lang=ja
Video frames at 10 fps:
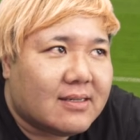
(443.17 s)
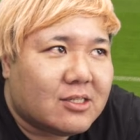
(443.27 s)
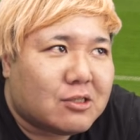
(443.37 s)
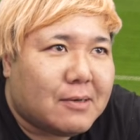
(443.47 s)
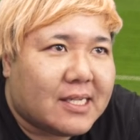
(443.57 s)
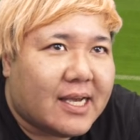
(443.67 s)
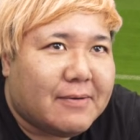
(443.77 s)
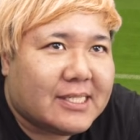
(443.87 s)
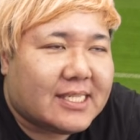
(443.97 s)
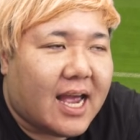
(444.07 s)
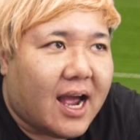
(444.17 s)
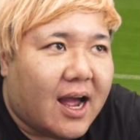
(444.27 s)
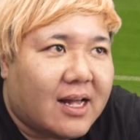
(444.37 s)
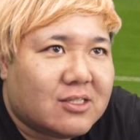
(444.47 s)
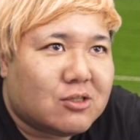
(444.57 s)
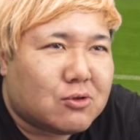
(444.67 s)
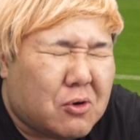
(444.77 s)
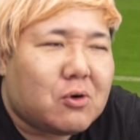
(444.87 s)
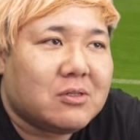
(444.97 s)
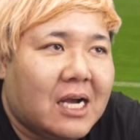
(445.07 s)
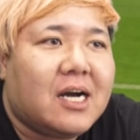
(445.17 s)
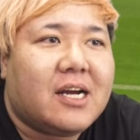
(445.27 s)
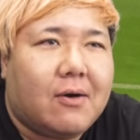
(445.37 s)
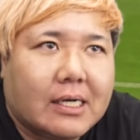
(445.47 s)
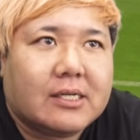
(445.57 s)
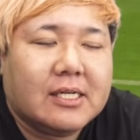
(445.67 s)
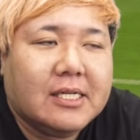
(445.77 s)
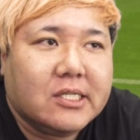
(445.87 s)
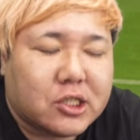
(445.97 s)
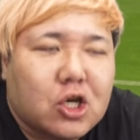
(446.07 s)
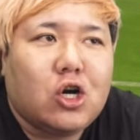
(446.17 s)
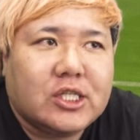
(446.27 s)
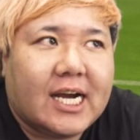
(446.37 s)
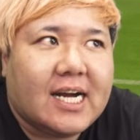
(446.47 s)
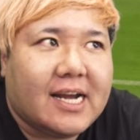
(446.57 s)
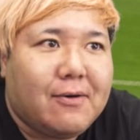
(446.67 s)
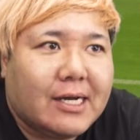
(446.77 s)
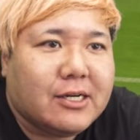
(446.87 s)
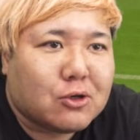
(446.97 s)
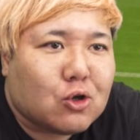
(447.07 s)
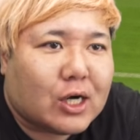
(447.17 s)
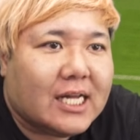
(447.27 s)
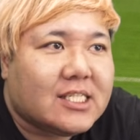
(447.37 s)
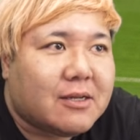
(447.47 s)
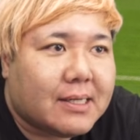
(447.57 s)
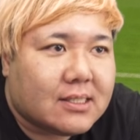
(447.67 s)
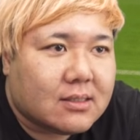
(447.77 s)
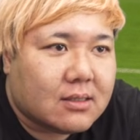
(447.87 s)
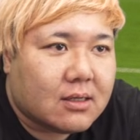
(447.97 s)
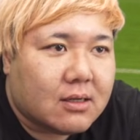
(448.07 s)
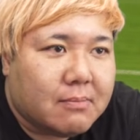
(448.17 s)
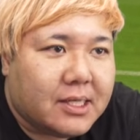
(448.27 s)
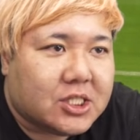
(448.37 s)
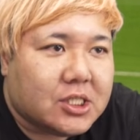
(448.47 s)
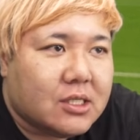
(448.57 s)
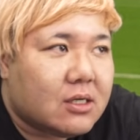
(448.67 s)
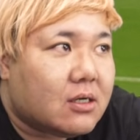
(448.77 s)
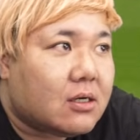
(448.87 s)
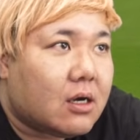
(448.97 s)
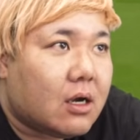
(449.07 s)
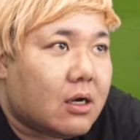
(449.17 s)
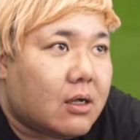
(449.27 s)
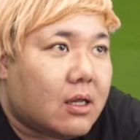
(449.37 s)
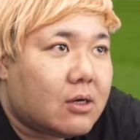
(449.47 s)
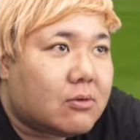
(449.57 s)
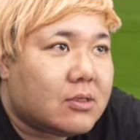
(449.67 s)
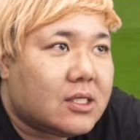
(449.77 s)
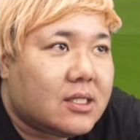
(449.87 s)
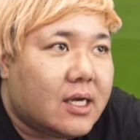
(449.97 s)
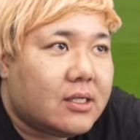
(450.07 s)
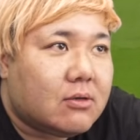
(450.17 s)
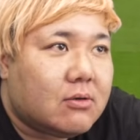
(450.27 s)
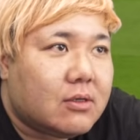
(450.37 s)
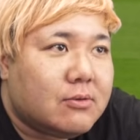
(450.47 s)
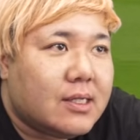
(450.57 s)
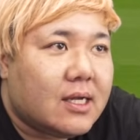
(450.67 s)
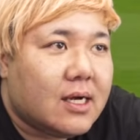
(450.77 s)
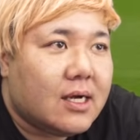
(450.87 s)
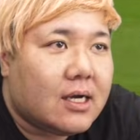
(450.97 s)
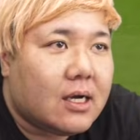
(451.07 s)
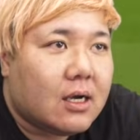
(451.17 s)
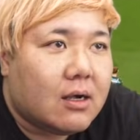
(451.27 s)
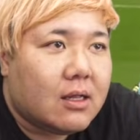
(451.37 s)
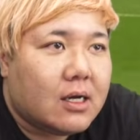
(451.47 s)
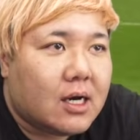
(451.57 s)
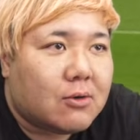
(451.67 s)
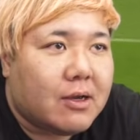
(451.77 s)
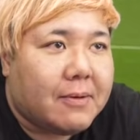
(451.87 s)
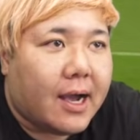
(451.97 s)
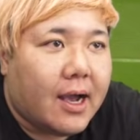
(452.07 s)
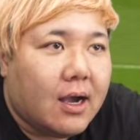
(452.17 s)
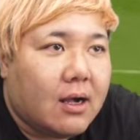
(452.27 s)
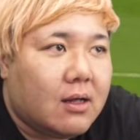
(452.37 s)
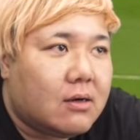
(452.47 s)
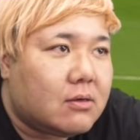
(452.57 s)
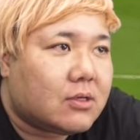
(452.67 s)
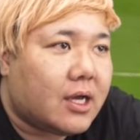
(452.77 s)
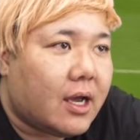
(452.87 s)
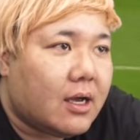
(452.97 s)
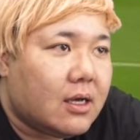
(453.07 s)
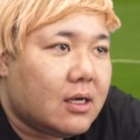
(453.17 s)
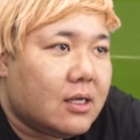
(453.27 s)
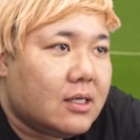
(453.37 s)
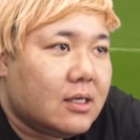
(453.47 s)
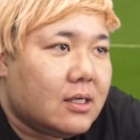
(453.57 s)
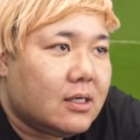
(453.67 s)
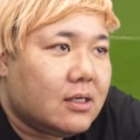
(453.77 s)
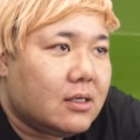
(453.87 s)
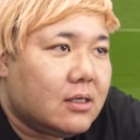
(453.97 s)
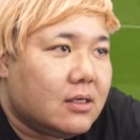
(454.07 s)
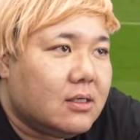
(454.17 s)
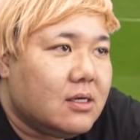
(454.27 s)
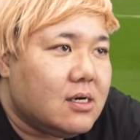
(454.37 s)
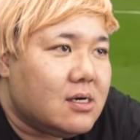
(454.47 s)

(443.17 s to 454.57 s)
ちょっと待ってマジでちょっとこう流れが悪いすごく流れが悪いことを感じてますナイス行きたいところ上だなこれやばいオッケーううう